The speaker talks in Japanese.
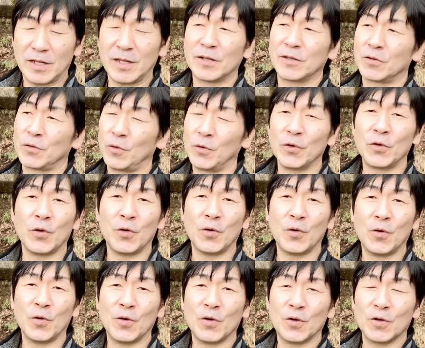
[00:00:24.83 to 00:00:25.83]
投票
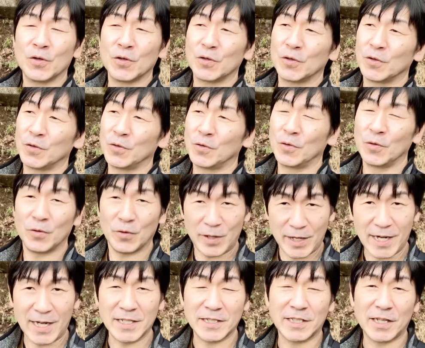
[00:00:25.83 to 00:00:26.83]
をお
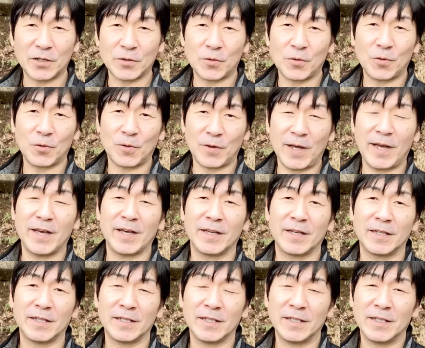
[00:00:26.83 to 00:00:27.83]
願いしたところね、
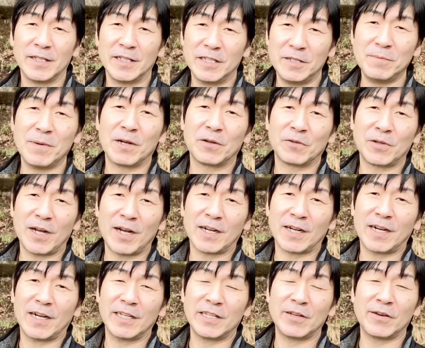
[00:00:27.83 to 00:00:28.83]
今の段
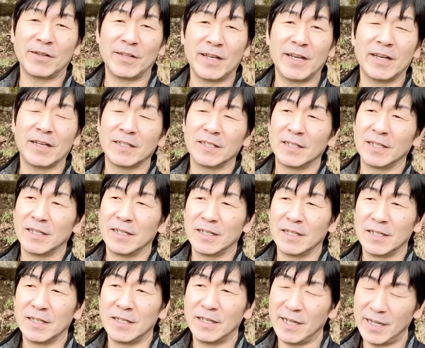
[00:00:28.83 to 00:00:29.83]
階ではね、
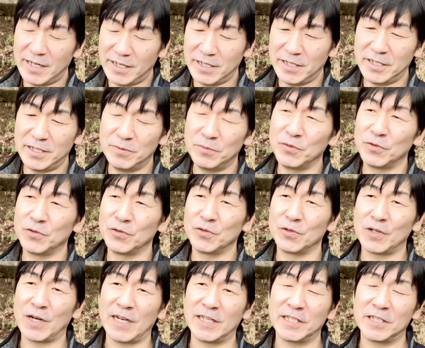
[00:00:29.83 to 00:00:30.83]
レイニーブルー
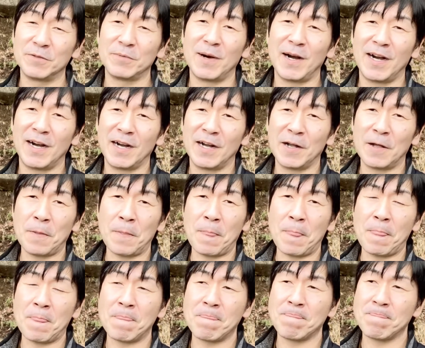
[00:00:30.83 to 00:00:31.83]
が一番
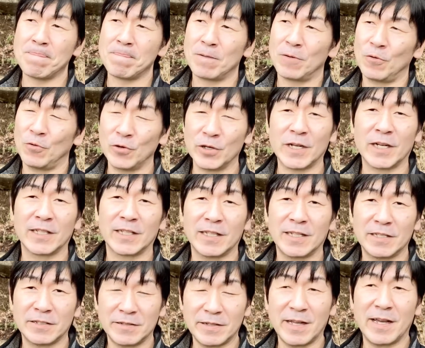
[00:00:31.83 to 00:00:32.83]
多い方で
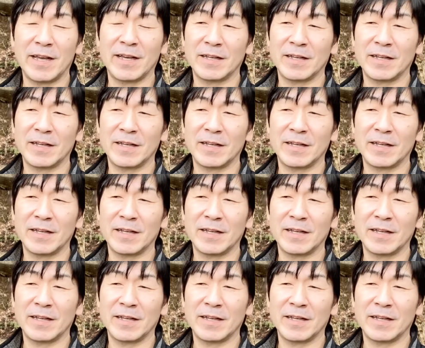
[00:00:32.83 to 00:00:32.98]
すね。